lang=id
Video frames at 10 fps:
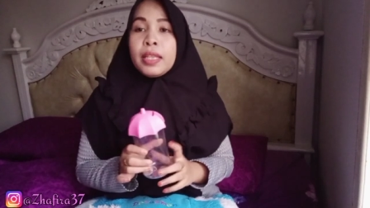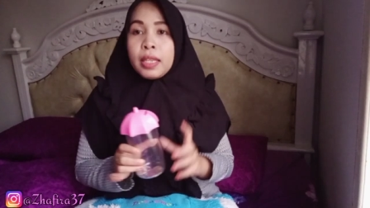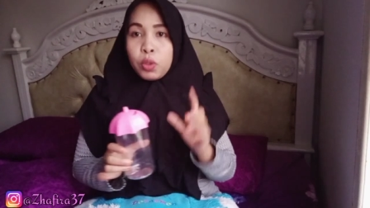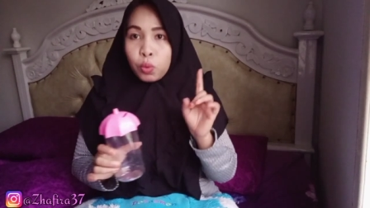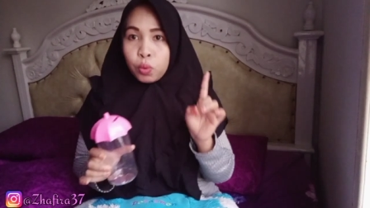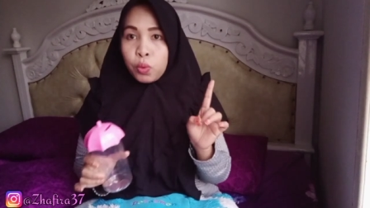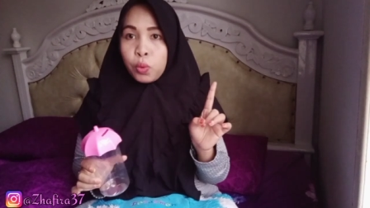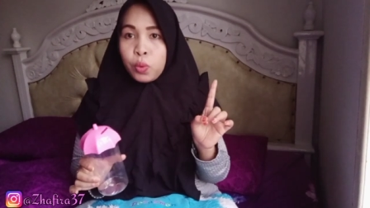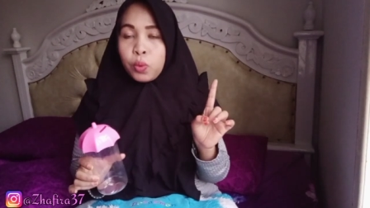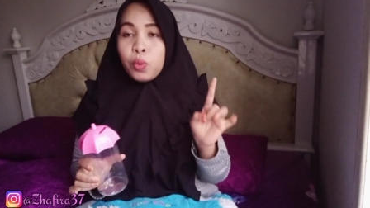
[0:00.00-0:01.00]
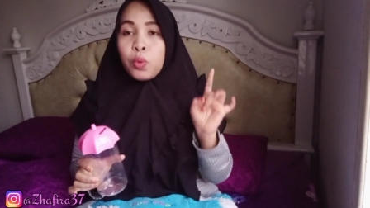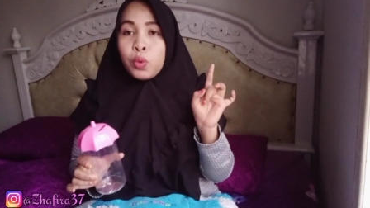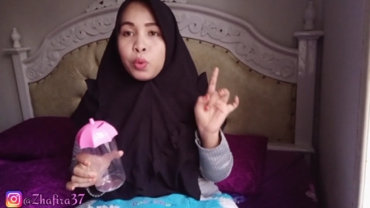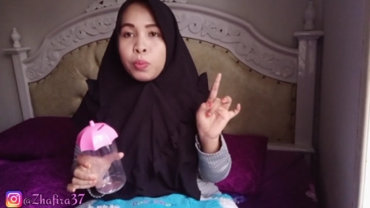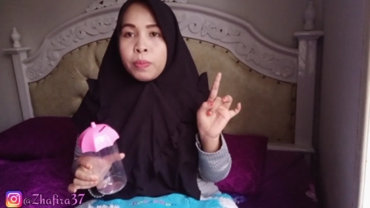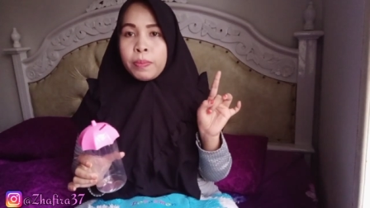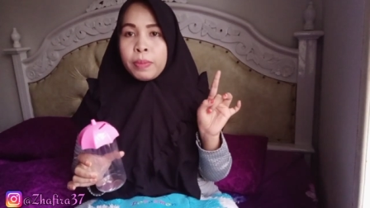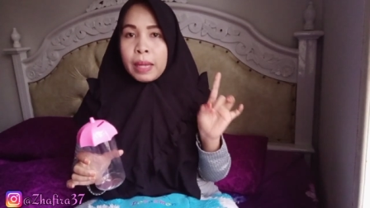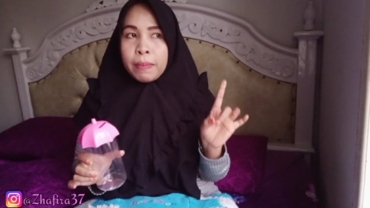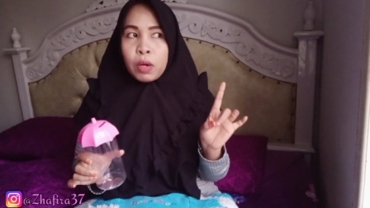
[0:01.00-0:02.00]
Itu
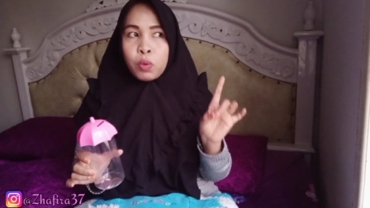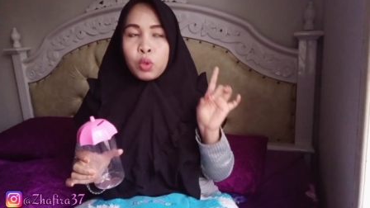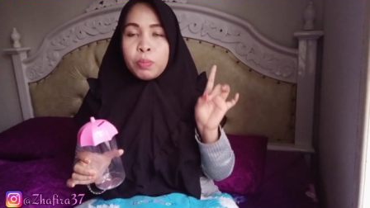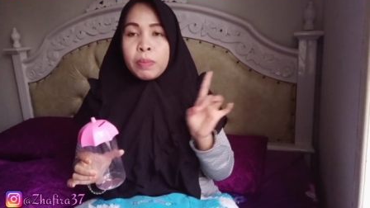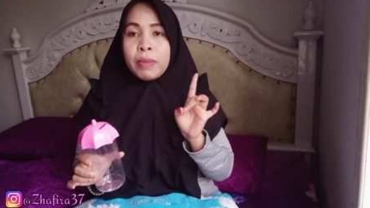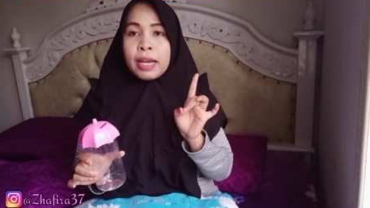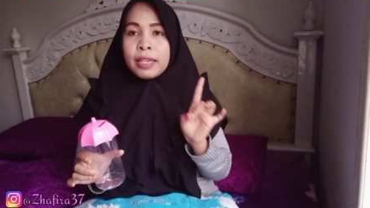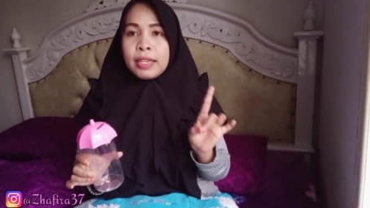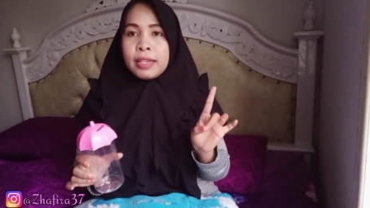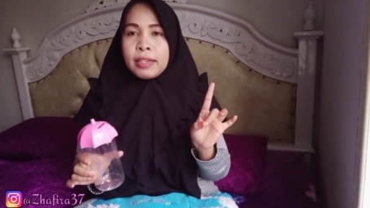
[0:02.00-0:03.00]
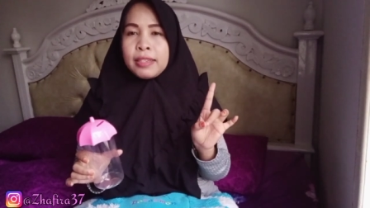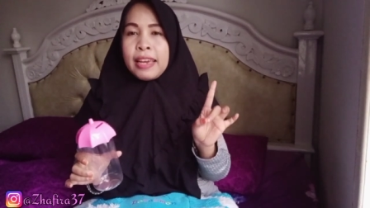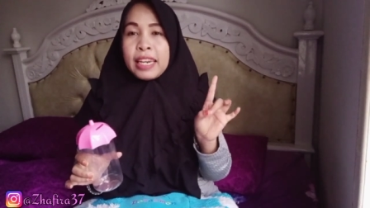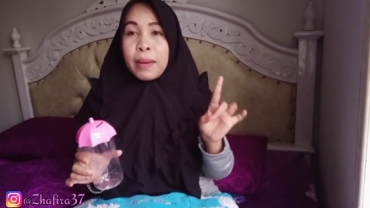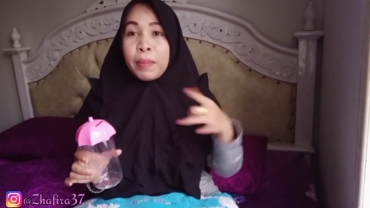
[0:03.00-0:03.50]
pertama untuk membangkitkan gairah